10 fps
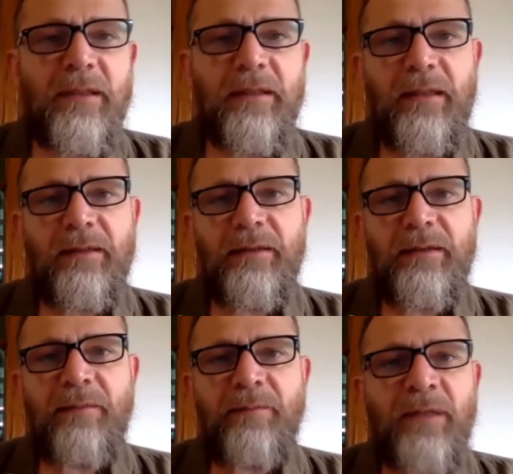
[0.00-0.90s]
Están
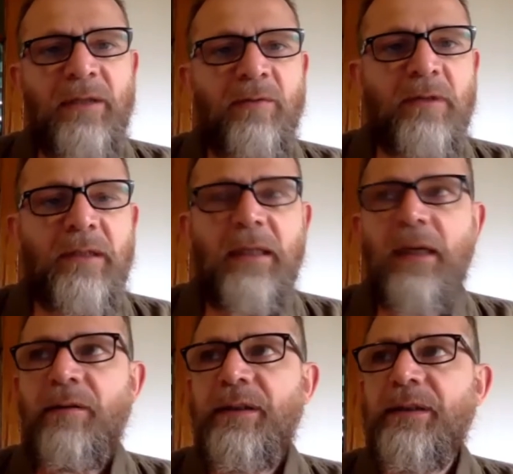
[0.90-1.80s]
siempre dando vuelta en la
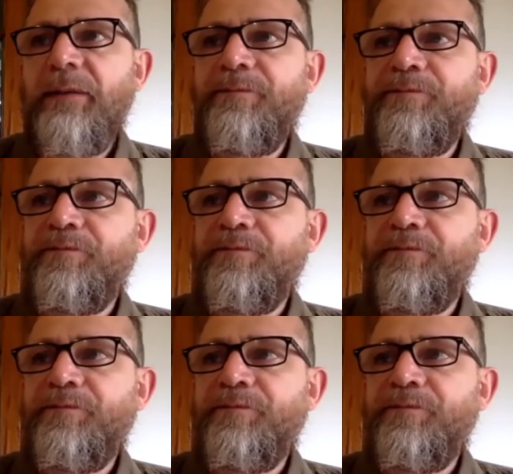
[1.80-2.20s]
cabeza.